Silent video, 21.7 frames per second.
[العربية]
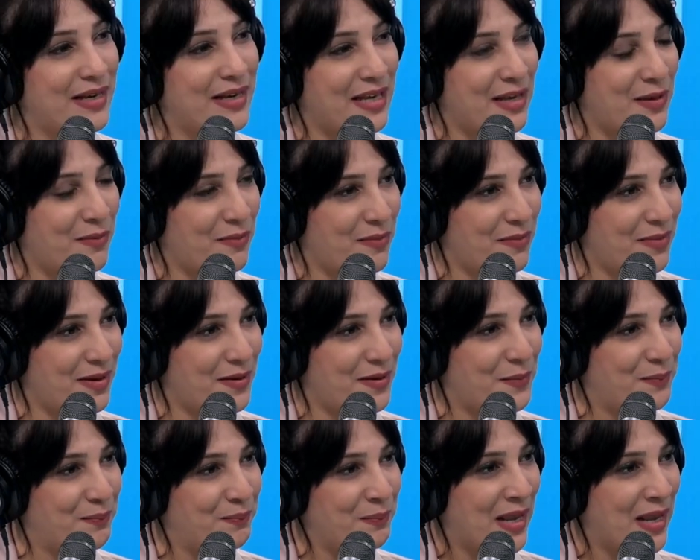
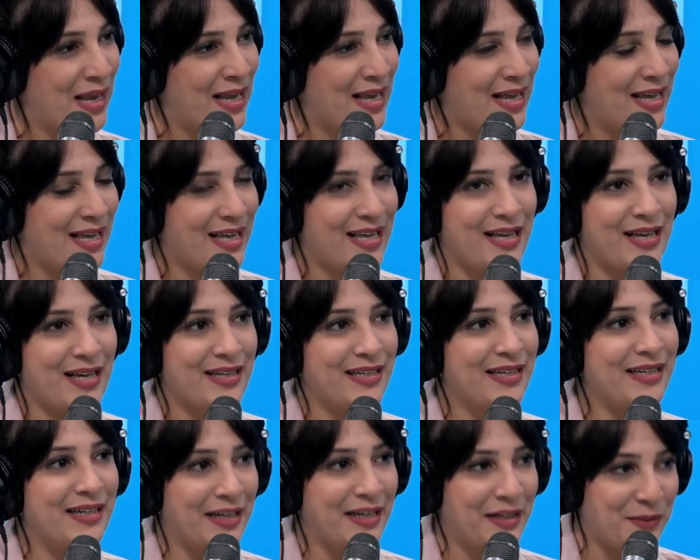ريهام ريهام
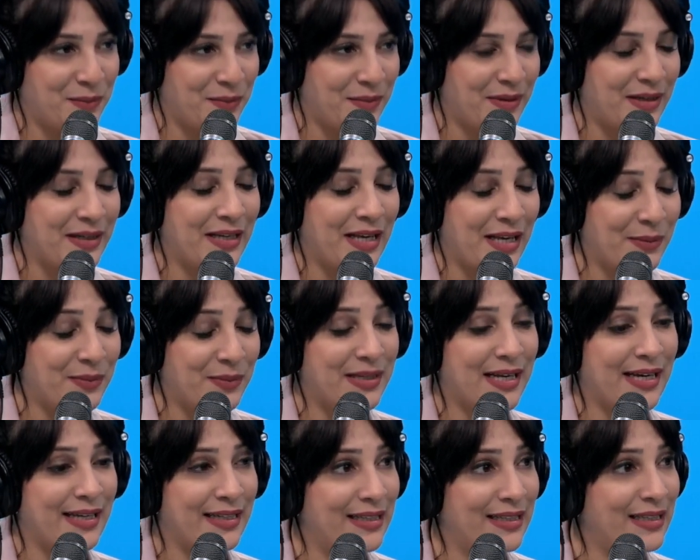سعيد ريهام, ريهام
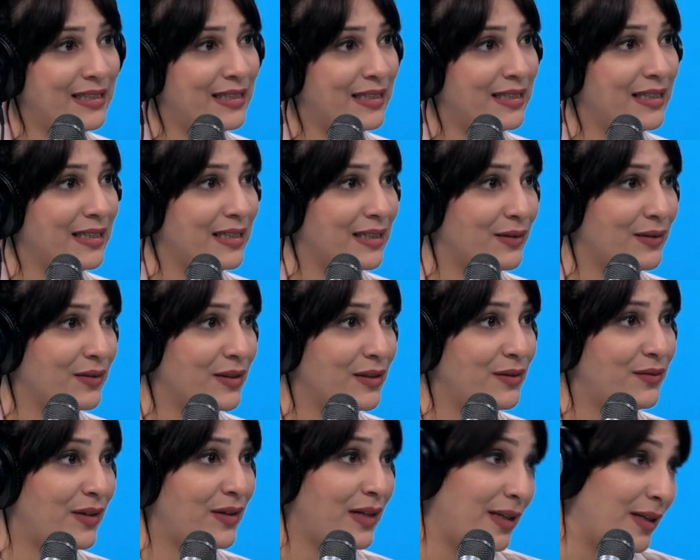سعيد زاد كيف
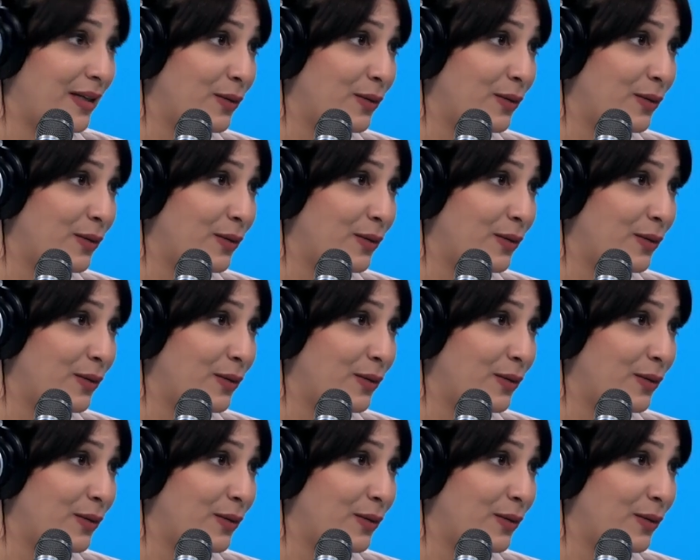كيف اللي